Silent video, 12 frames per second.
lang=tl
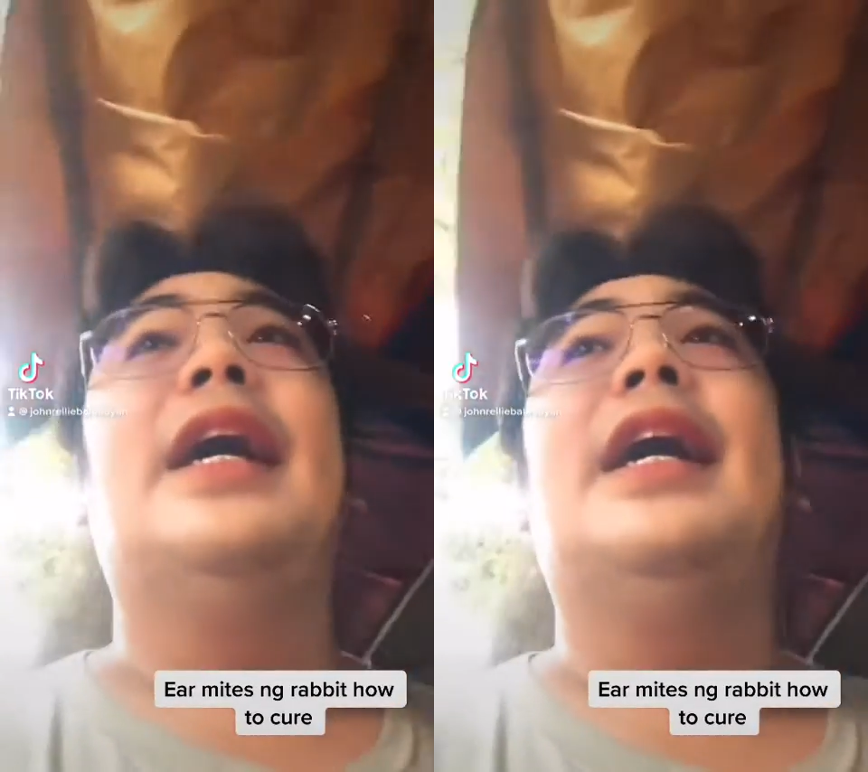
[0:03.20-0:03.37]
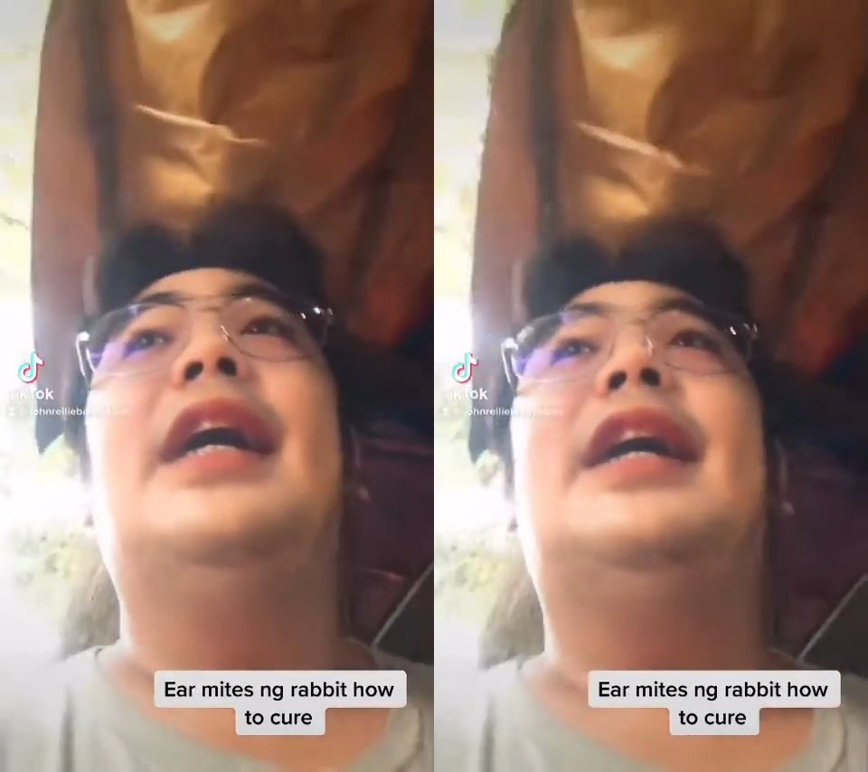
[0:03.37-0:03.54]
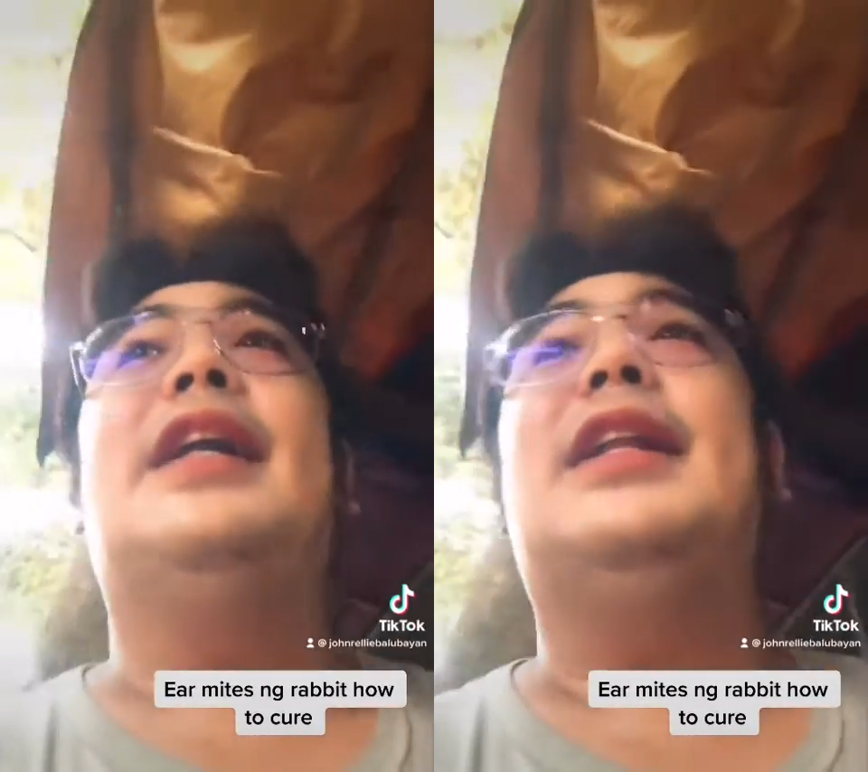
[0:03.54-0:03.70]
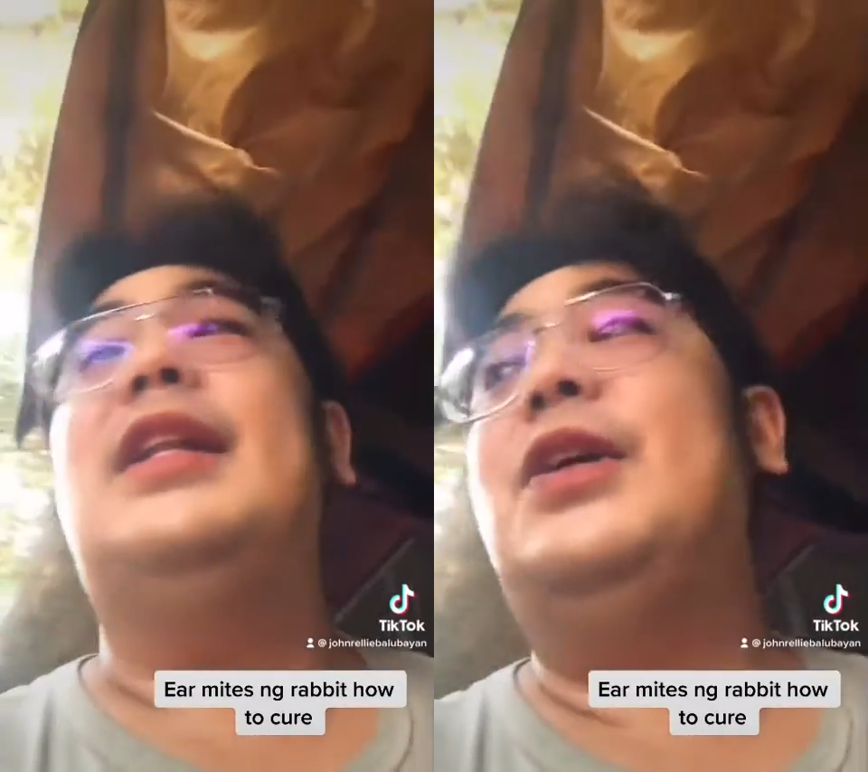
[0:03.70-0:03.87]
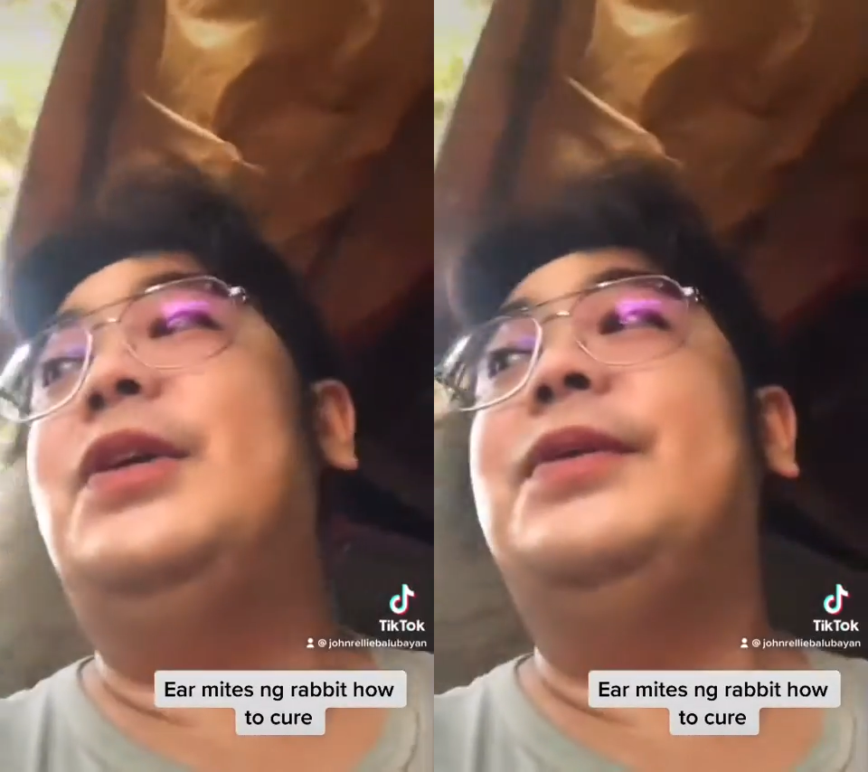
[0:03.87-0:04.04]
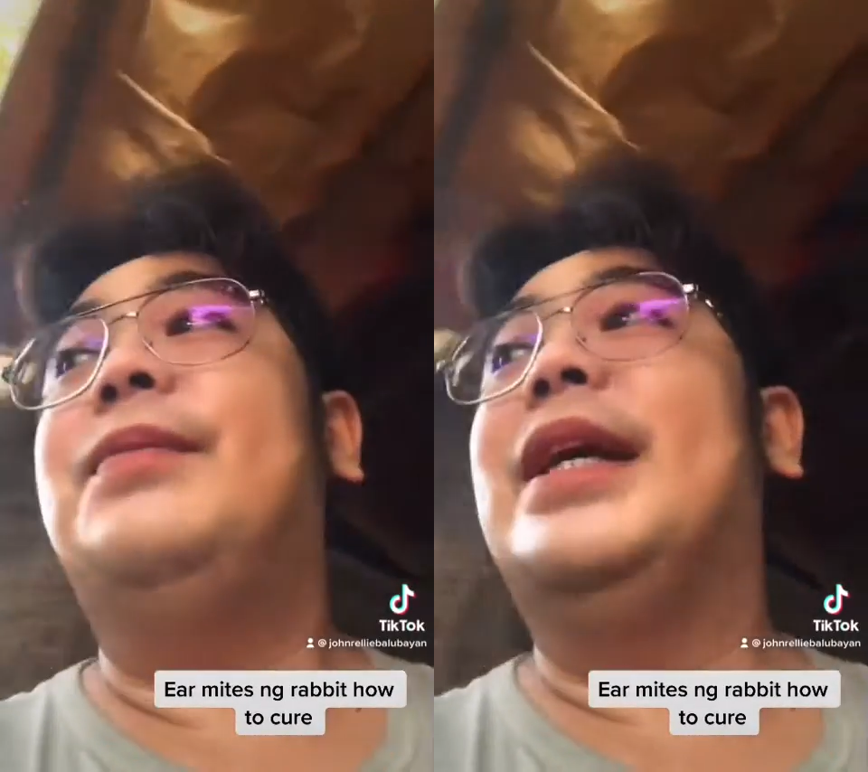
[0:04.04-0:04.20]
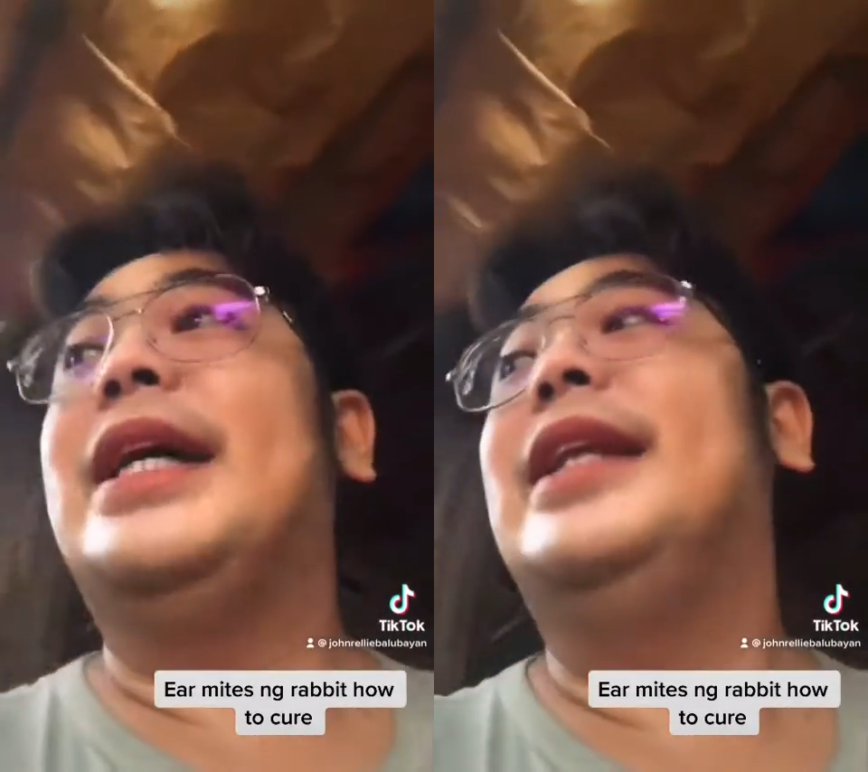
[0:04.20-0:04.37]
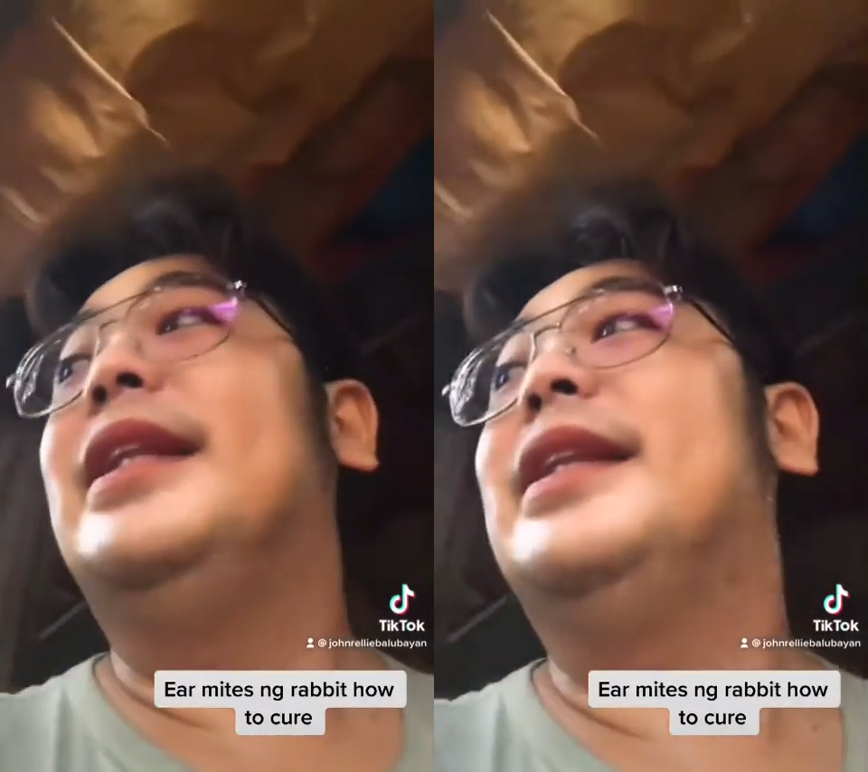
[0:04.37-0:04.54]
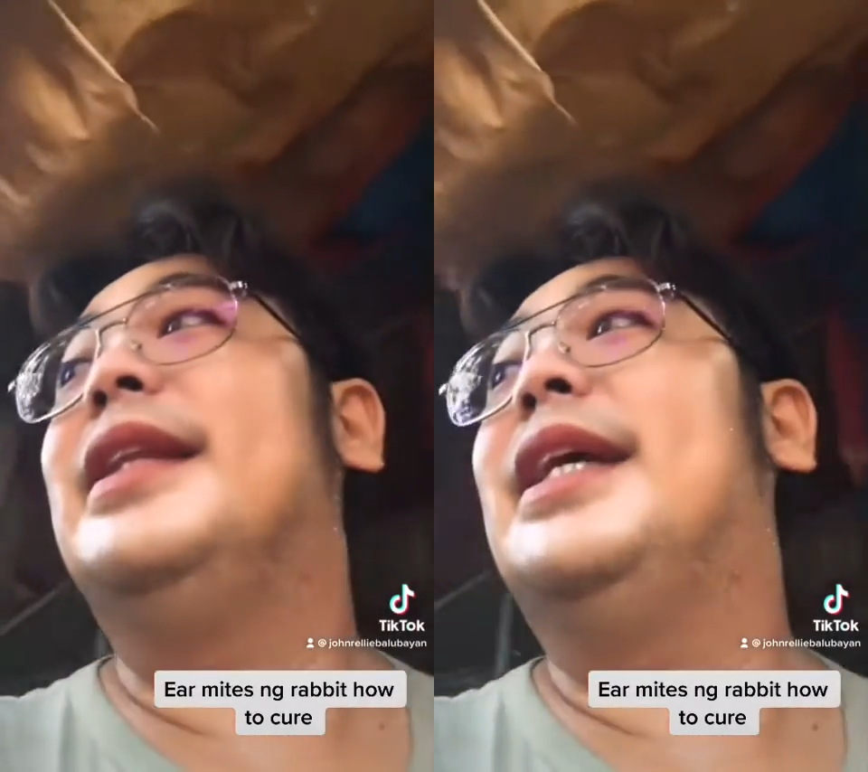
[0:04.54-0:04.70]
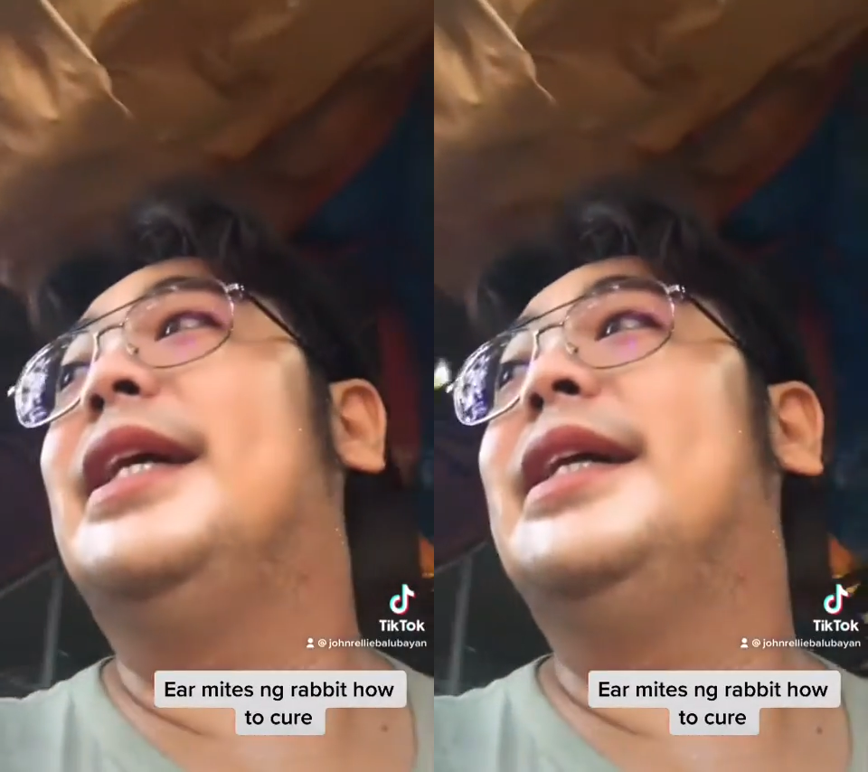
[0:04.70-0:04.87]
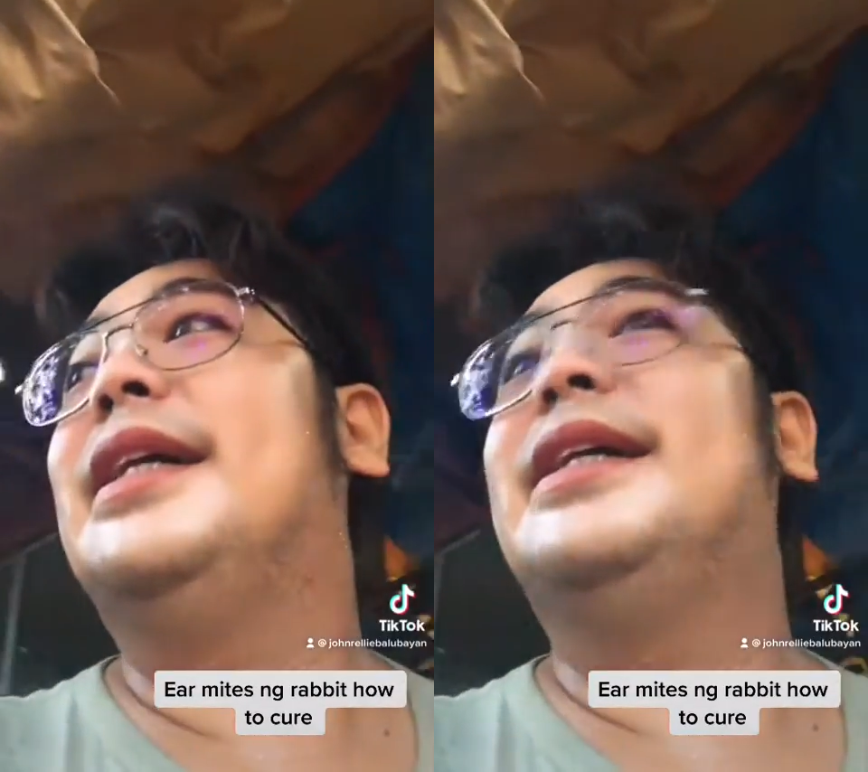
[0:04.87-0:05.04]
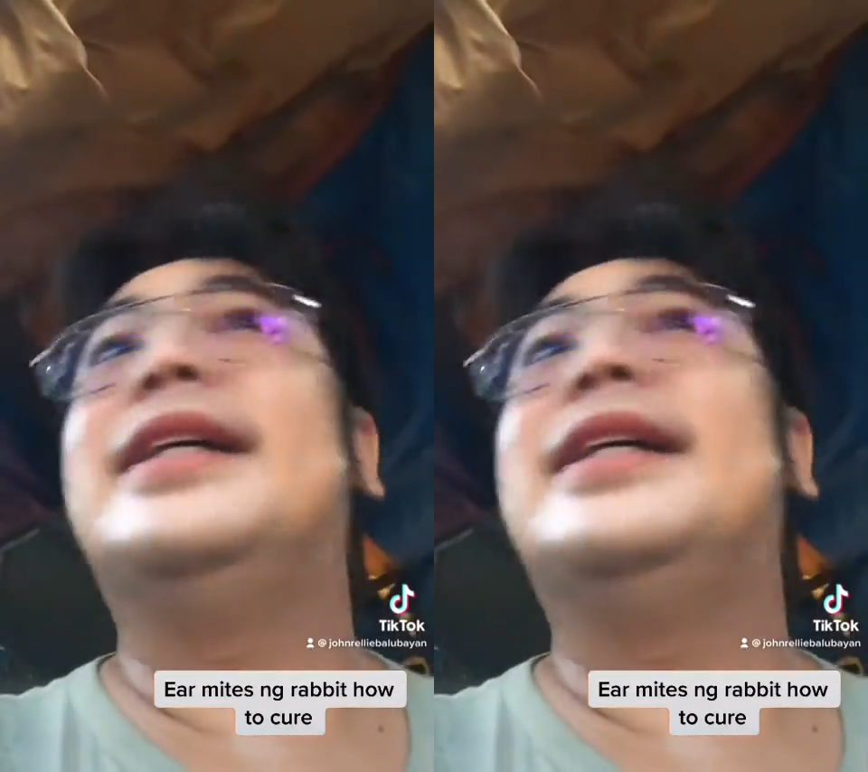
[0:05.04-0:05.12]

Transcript: Hello, magandang